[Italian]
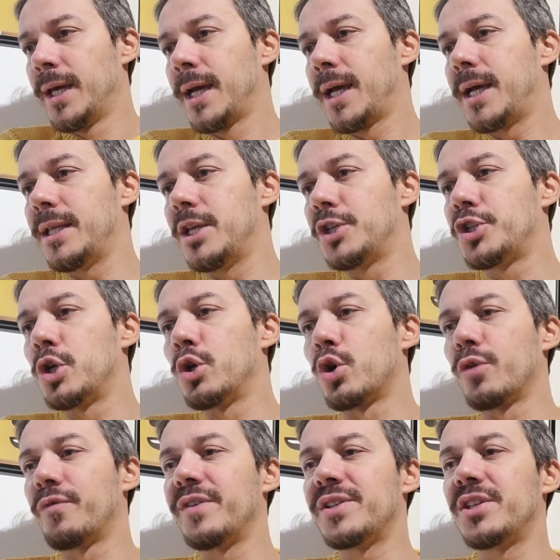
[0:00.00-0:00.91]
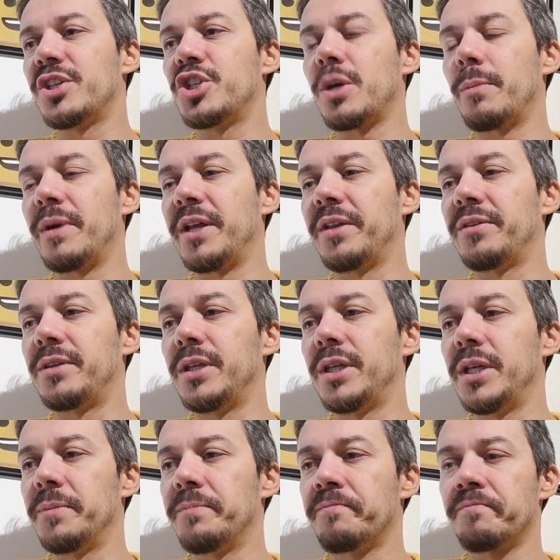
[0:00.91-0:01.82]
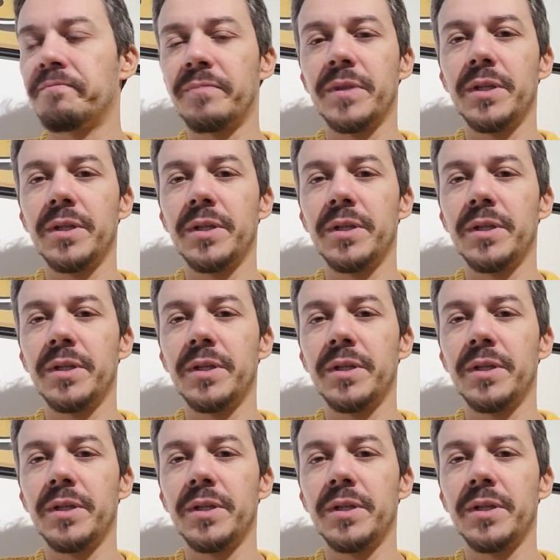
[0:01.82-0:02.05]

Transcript: che dice i loro festeggiamenti